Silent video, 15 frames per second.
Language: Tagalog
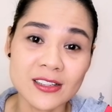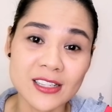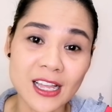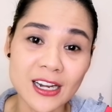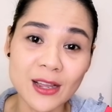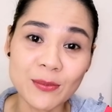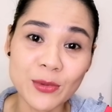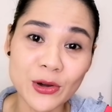
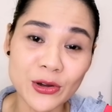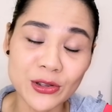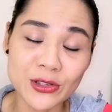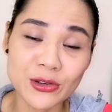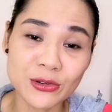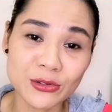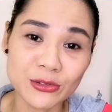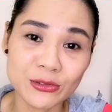Sana po
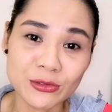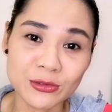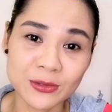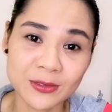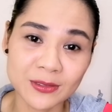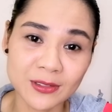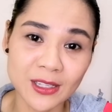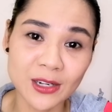yung
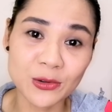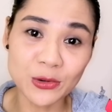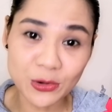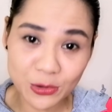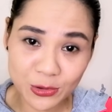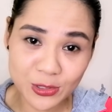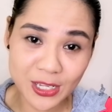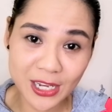
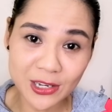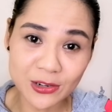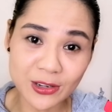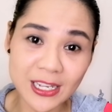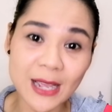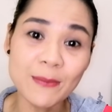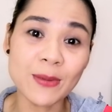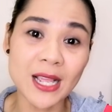tinuro ko sa inyo
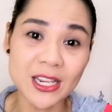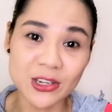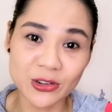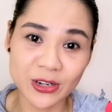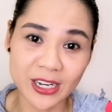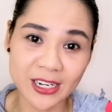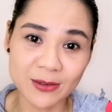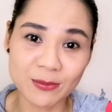ay apply
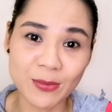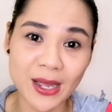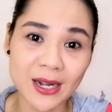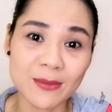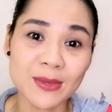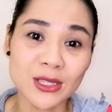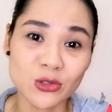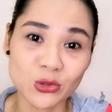nyo rin
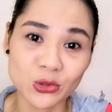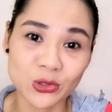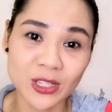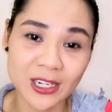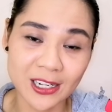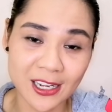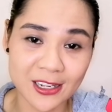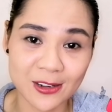para matuto
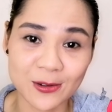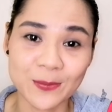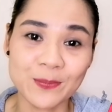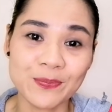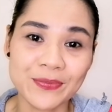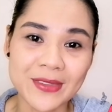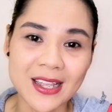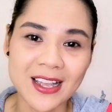din kayo.
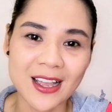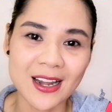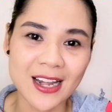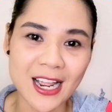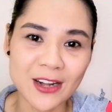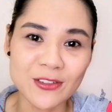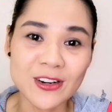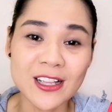
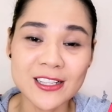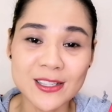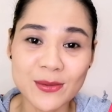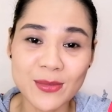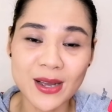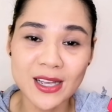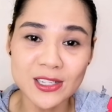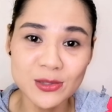Lalo na sa
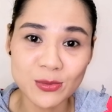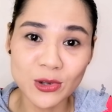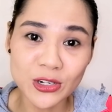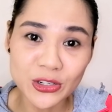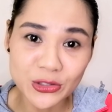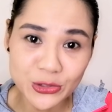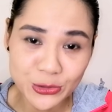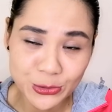mga small
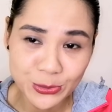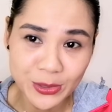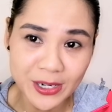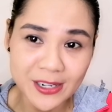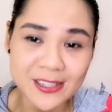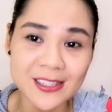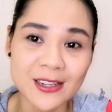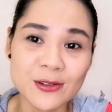
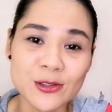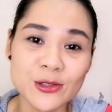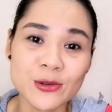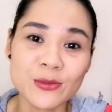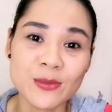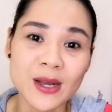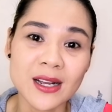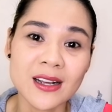YouTubers sa
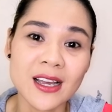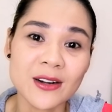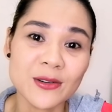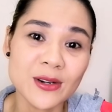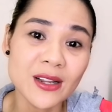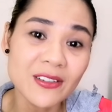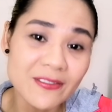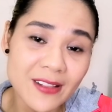gustong
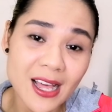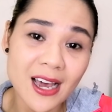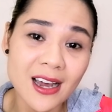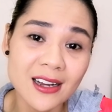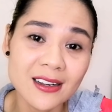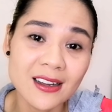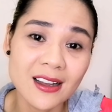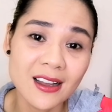magkaroon ng
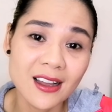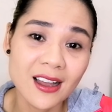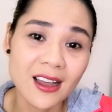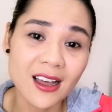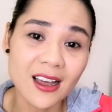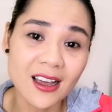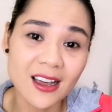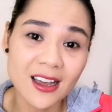vlog,
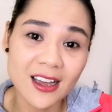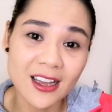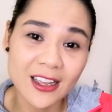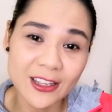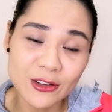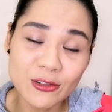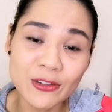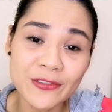
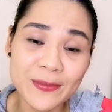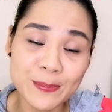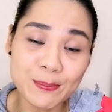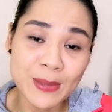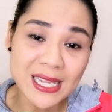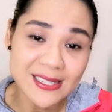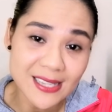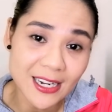uh, yung
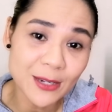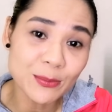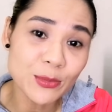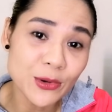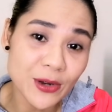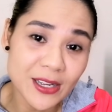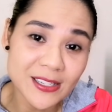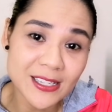PixArt
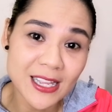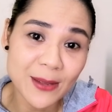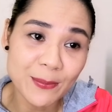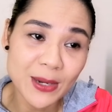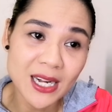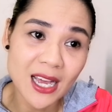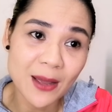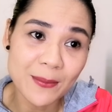po kasi
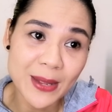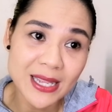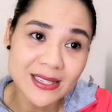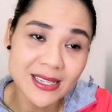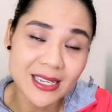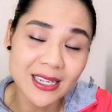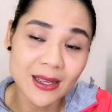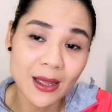
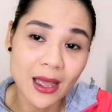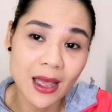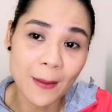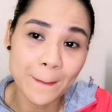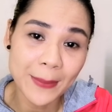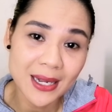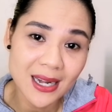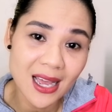pinaka-basic uh,
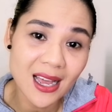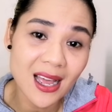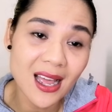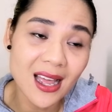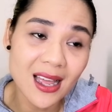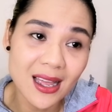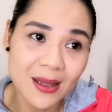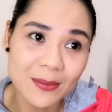
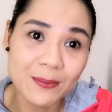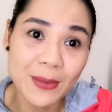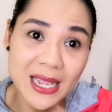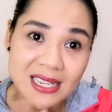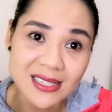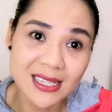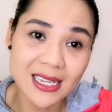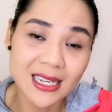
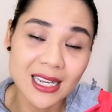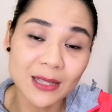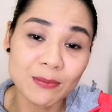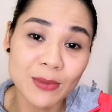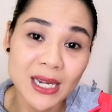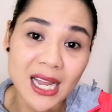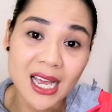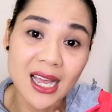pinaka-basic at
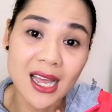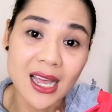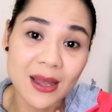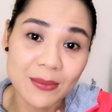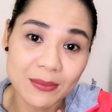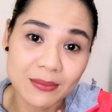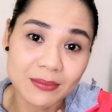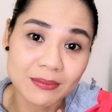
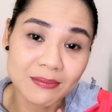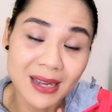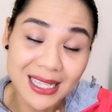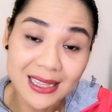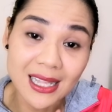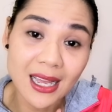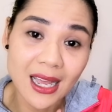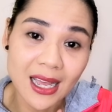pinaka
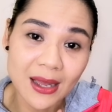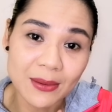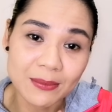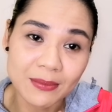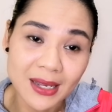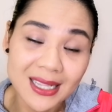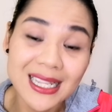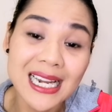mad, uh,
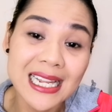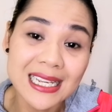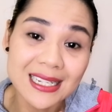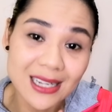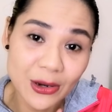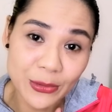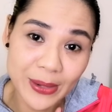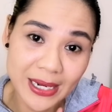
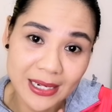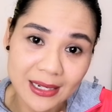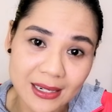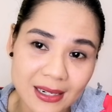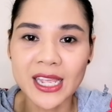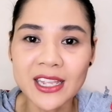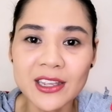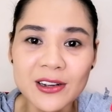madaling
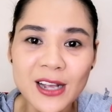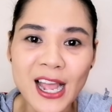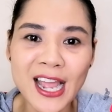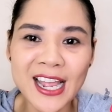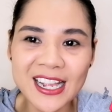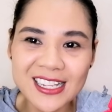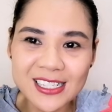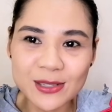gawin. Thank you
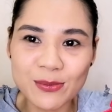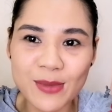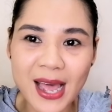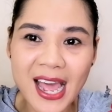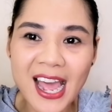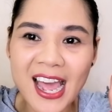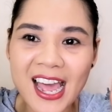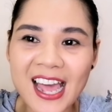guys.
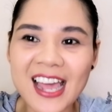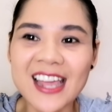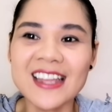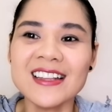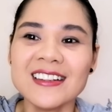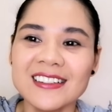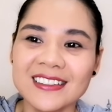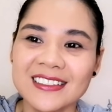
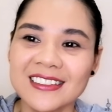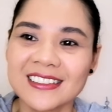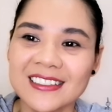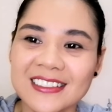Bye.